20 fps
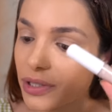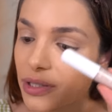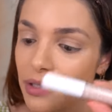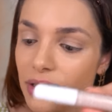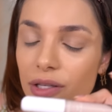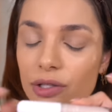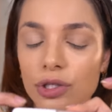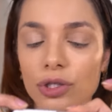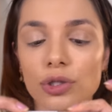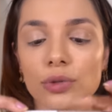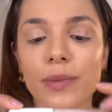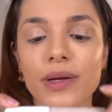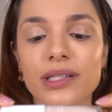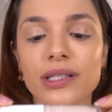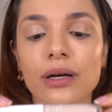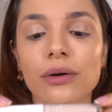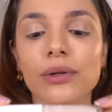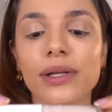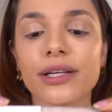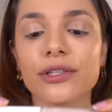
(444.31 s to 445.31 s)
antes da gente
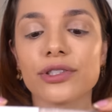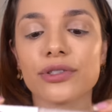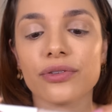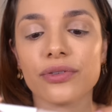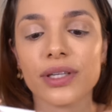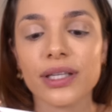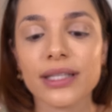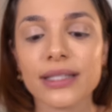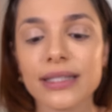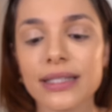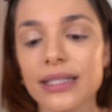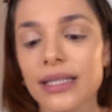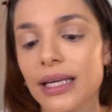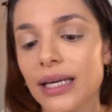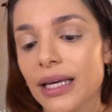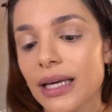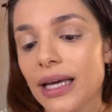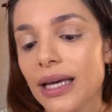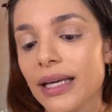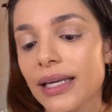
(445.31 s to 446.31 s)
passar o Let Fix,
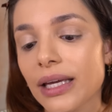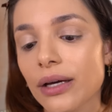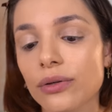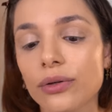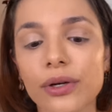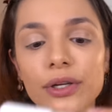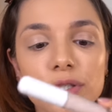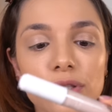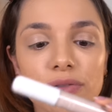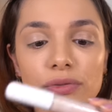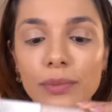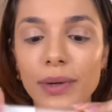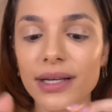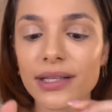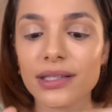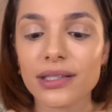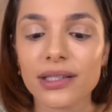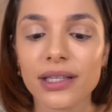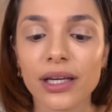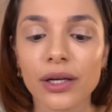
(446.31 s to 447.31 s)
que é o corretivo
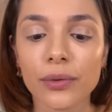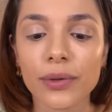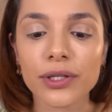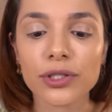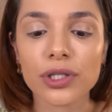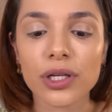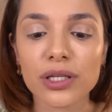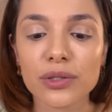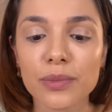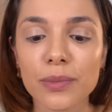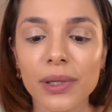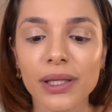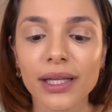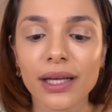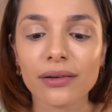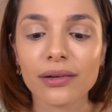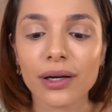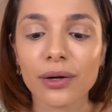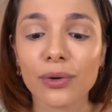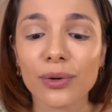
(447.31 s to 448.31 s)
mais secret, eles me
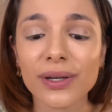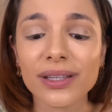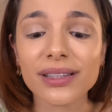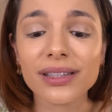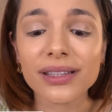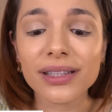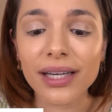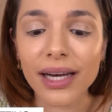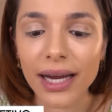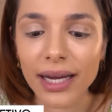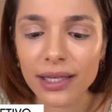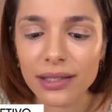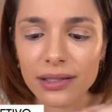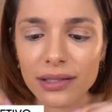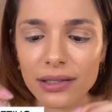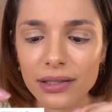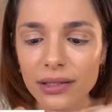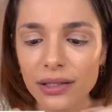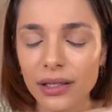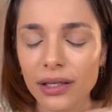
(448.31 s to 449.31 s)
mandaram na cor
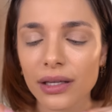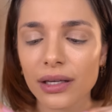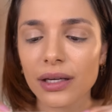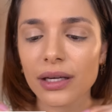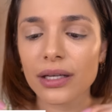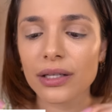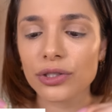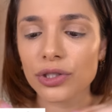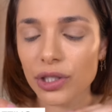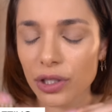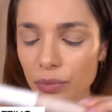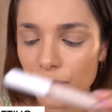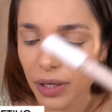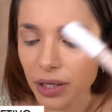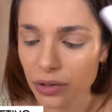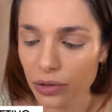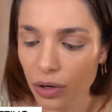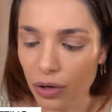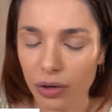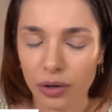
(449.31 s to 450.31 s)
3.
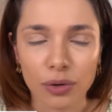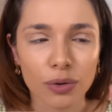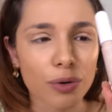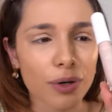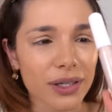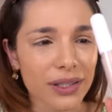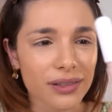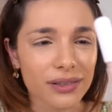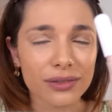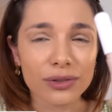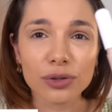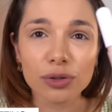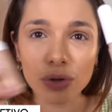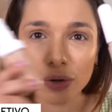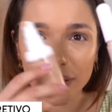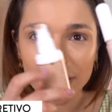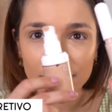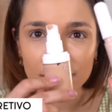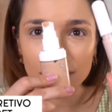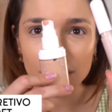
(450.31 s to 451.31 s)
Geralmente, ó, cor
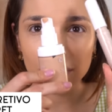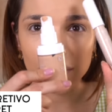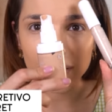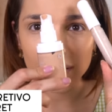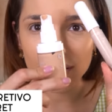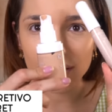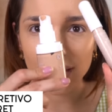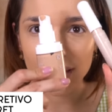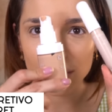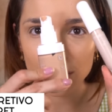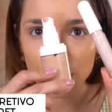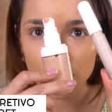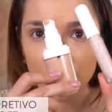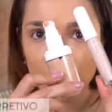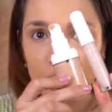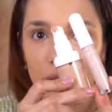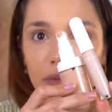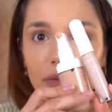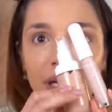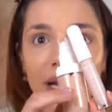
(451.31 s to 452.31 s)
2 e cor 3. O
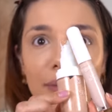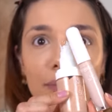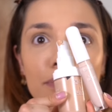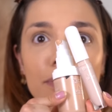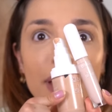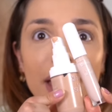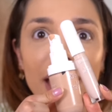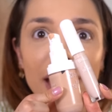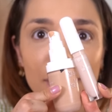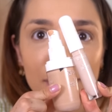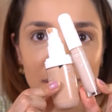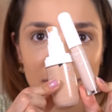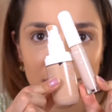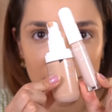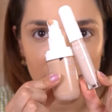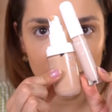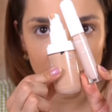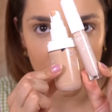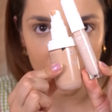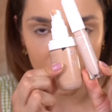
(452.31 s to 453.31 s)
corretivo, ele é bem mais
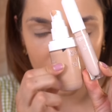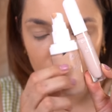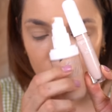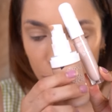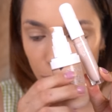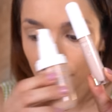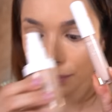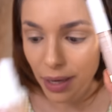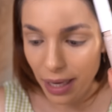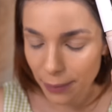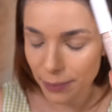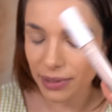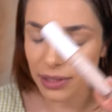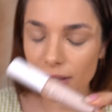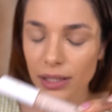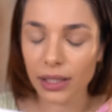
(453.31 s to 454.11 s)
clarinho, bem mais